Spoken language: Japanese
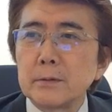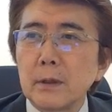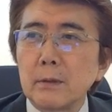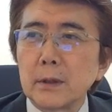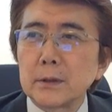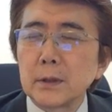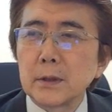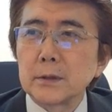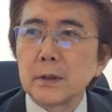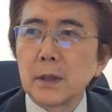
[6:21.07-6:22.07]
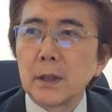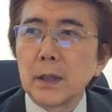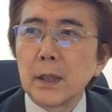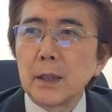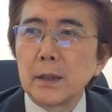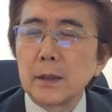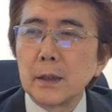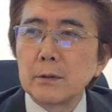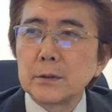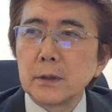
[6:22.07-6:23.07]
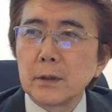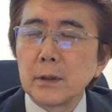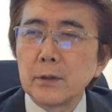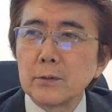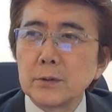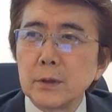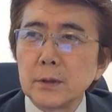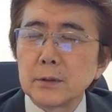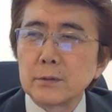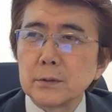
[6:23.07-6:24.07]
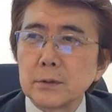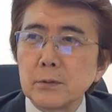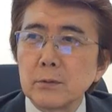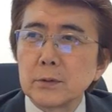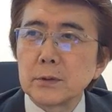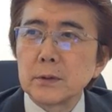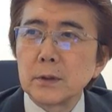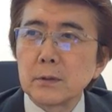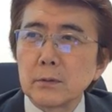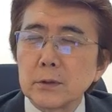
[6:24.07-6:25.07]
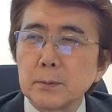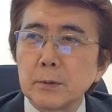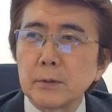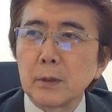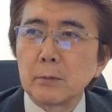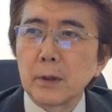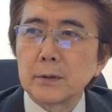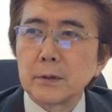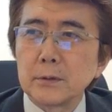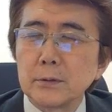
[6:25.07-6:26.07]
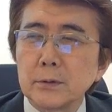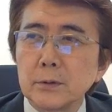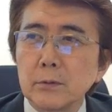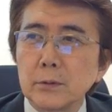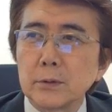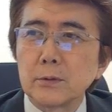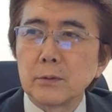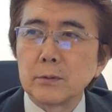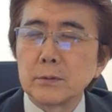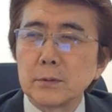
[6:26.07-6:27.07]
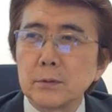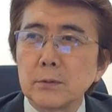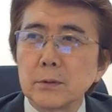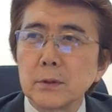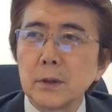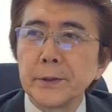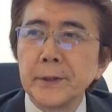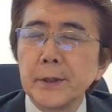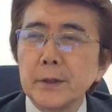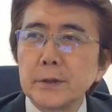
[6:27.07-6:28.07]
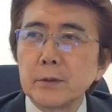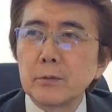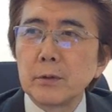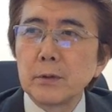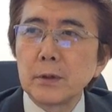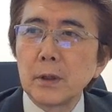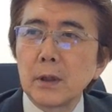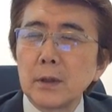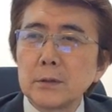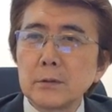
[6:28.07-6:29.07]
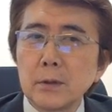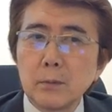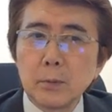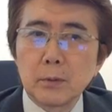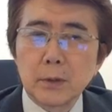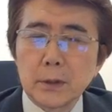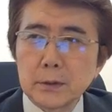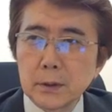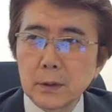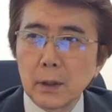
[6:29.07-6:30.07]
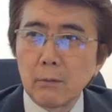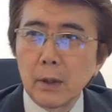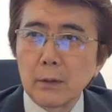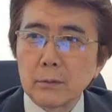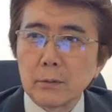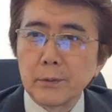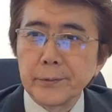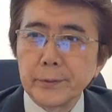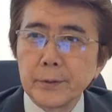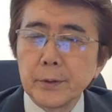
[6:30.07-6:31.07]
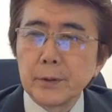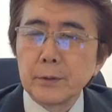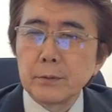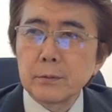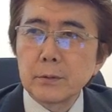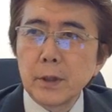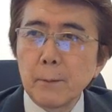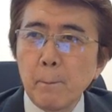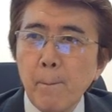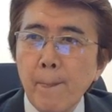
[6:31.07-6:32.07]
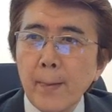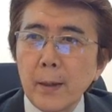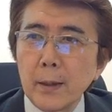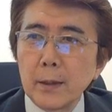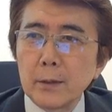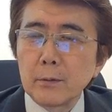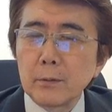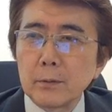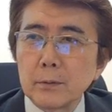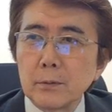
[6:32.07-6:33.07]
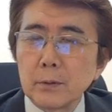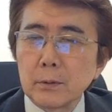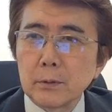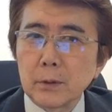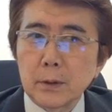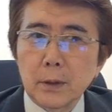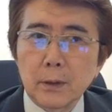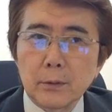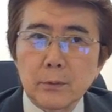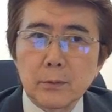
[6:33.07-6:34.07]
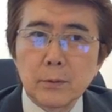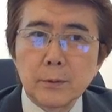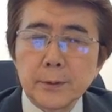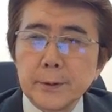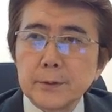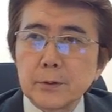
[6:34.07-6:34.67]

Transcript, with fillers: 実は私がですね大学時代に研究していた通信方式がこのスペクタルム拡散通信方式という通信方式でじゃあこういった感じの電波の出し方が分かるということでえーと、どんなことになったかっていうと